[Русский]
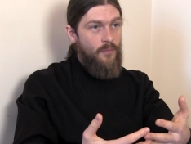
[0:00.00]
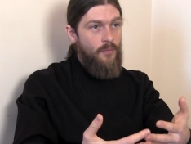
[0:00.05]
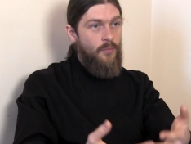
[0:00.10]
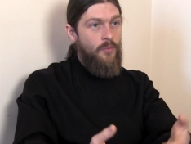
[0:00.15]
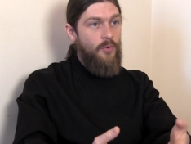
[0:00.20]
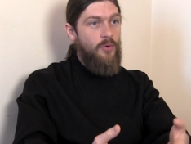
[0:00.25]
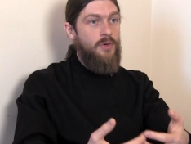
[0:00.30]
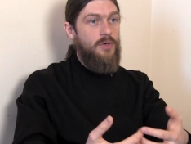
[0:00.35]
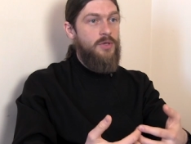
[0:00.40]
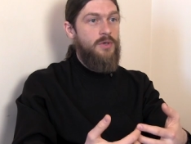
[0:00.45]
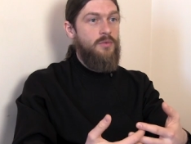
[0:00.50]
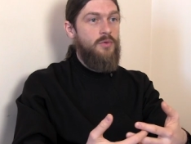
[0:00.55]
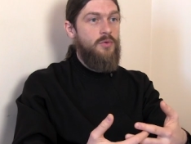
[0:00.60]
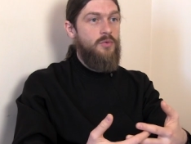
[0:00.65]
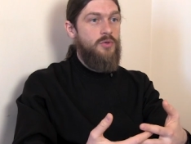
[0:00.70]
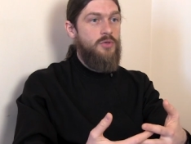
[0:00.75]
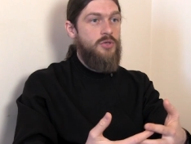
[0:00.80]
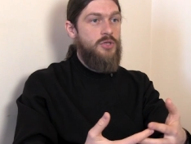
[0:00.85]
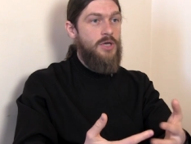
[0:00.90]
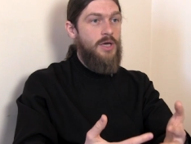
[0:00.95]
больше,
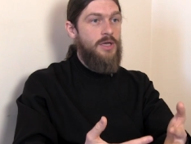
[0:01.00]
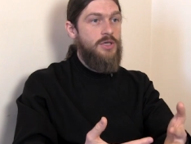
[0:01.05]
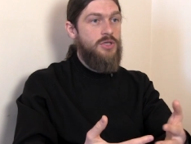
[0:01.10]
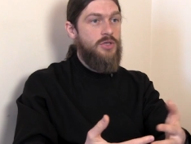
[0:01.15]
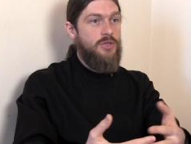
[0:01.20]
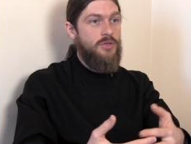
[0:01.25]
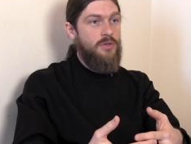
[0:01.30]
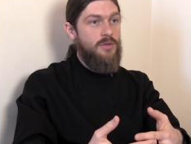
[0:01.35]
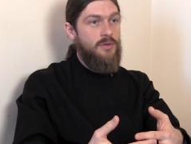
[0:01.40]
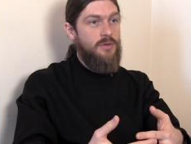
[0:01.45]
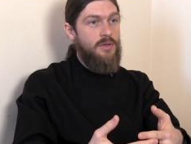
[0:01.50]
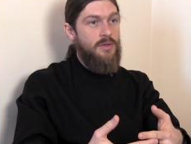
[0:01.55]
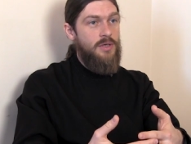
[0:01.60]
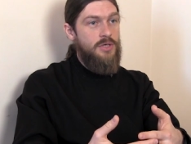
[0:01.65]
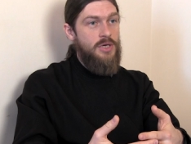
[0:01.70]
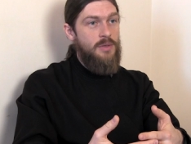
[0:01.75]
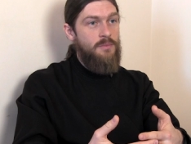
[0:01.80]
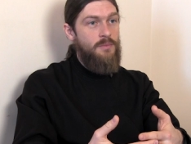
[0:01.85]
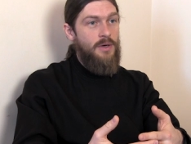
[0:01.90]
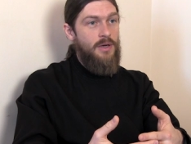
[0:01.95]
ну, чаще
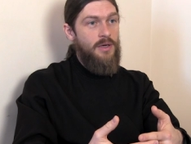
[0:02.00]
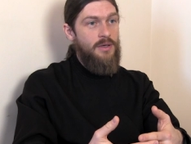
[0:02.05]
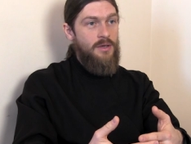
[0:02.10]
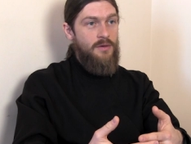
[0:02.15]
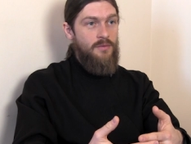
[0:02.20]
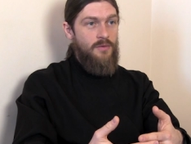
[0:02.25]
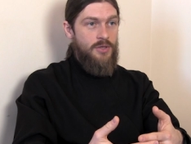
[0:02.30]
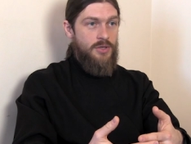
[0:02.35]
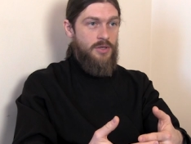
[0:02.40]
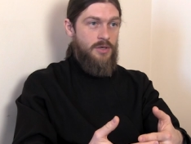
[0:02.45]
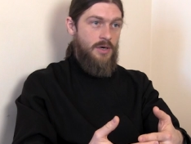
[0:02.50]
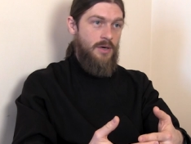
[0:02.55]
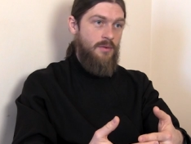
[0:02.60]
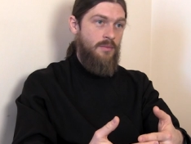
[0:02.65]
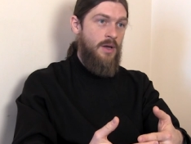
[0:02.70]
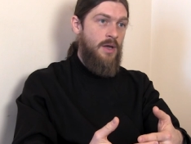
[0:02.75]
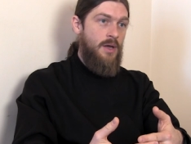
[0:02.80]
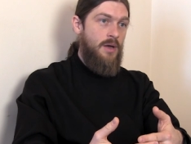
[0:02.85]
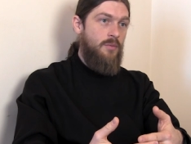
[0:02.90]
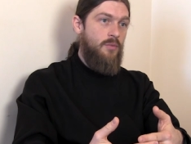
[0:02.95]
начать приходить в ваш
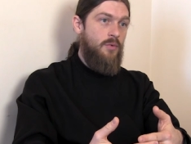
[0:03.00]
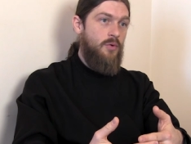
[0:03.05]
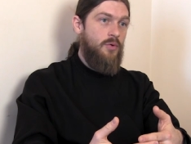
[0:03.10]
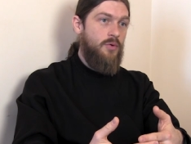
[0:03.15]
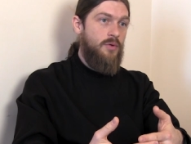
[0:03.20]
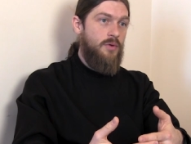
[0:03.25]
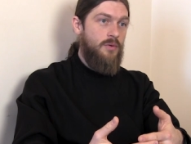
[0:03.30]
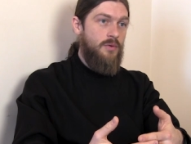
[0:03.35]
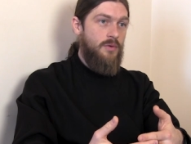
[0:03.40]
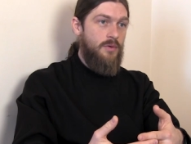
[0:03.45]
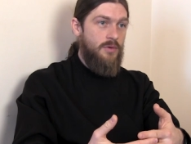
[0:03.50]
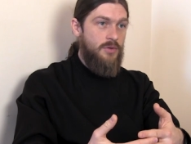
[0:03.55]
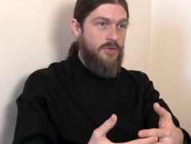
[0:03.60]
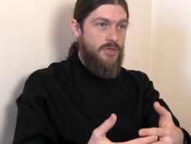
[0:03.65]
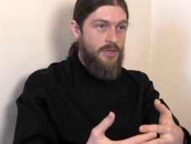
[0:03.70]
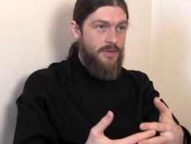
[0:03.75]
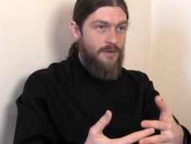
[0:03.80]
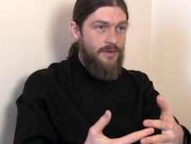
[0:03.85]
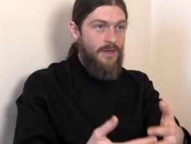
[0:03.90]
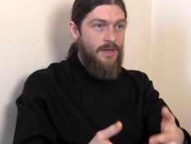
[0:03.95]
храм. Могут
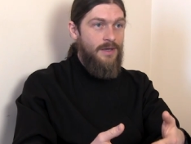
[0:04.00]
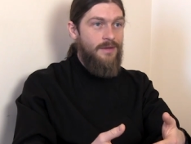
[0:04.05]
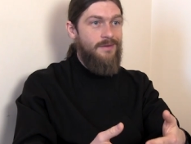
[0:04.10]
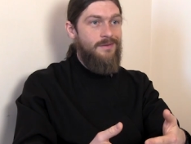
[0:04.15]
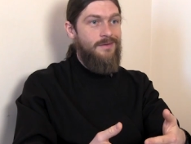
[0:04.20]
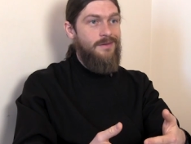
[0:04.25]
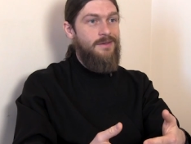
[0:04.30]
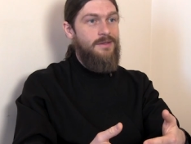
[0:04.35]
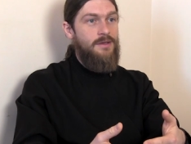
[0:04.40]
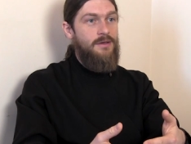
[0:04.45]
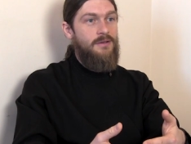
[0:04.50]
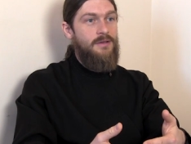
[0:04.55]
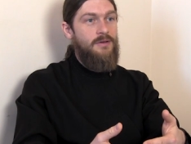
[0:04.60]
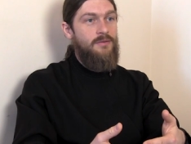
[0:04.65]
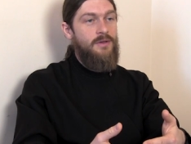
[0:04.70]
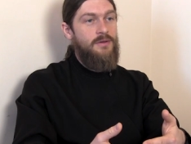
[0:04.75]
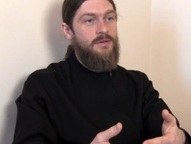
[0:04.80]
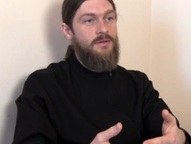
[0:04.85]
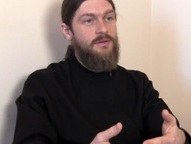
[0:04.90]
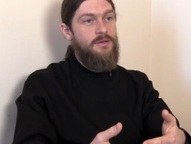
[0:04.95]
через это
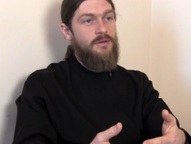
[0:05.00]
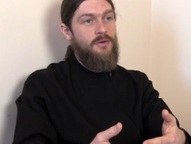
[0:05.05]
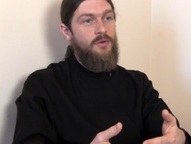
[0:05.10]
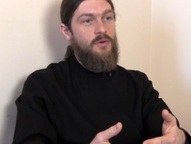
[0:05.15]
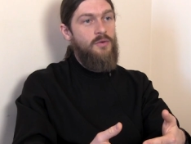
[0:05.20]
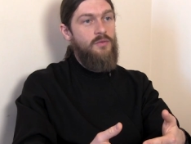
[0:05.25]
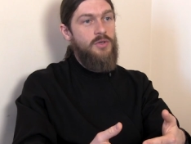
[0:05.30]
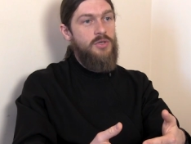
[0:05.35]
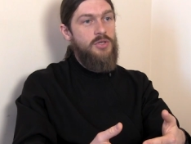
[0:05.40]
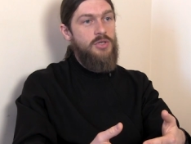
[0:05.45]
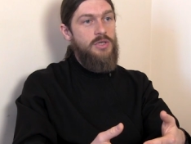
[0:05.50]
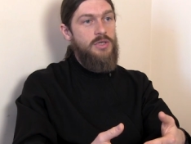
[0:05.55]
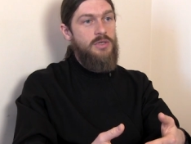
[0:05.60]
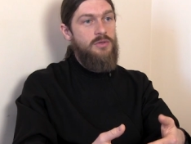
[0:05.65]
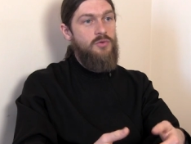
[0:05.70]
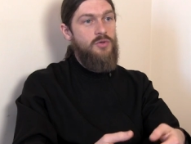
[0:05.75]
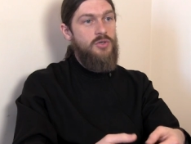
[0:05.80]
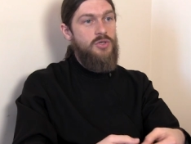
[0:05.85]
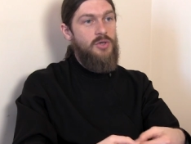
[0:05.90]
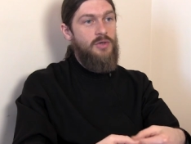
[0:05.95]
заинтересоваться церковной
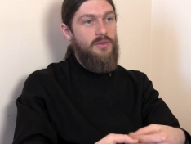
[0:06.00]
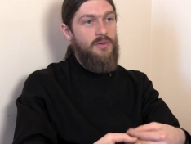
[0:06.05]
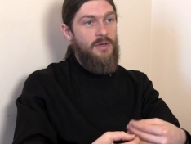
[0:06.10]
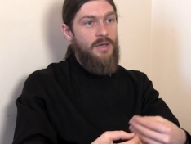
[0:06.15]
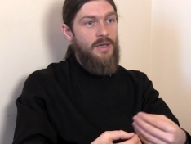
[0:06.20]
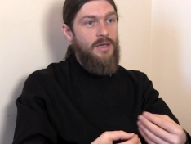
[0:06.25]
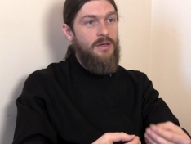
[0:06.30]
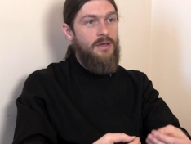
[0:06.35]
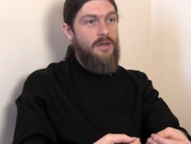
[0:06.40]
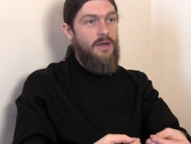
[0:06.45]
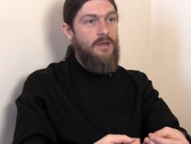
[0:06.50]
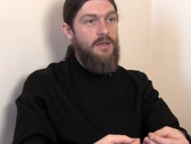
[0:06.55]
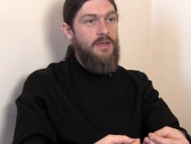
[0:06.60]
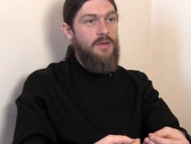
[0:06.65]
жизнью, и через это